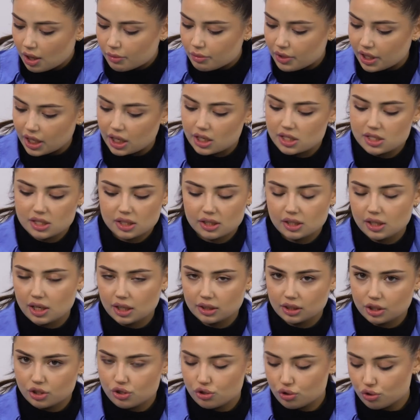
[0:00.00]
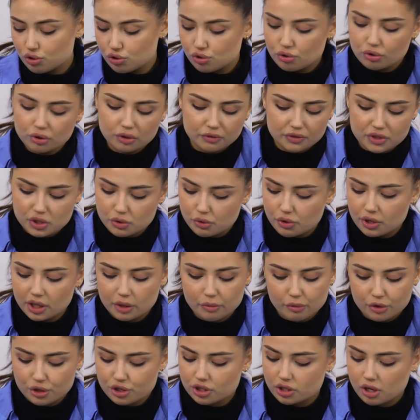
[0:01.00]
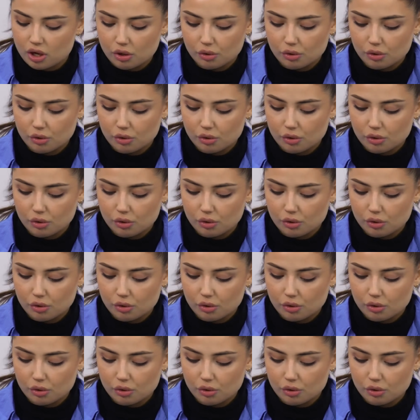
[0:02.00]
мне кажется, это как-то чересчур, но в теории можно